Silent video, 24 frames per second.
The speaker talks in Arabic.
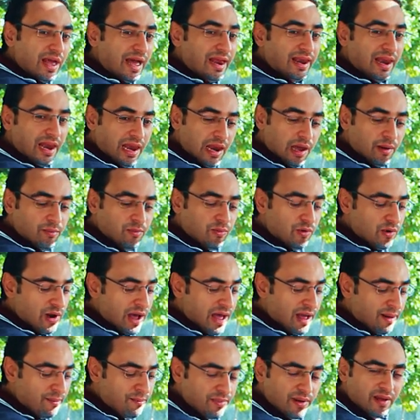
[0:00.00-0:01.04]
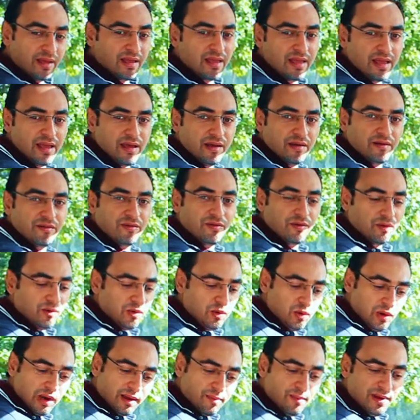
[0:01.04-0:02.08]
على الأبواب
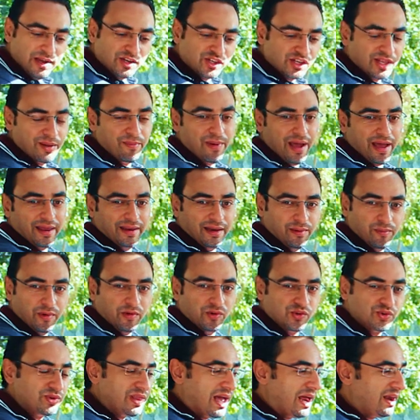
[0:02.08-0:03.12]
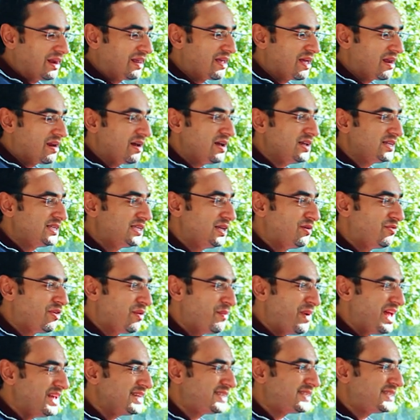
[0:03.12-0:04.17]
والقماش طبعا الموجود على الكراسي
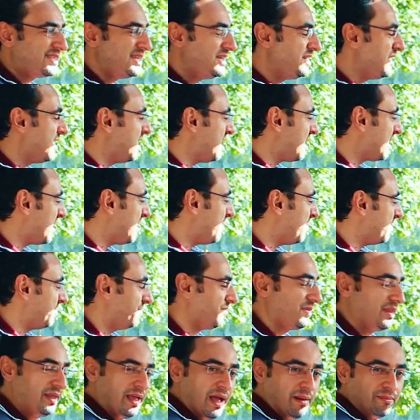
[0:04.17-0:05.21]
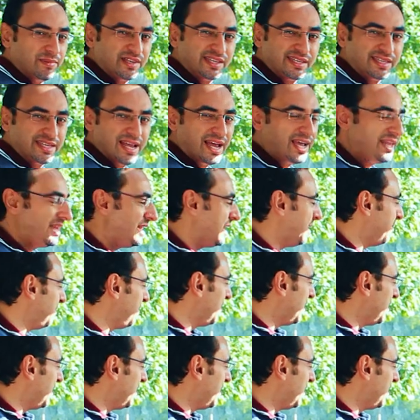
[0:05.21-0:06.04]
فباقي السيارة عم تستخدم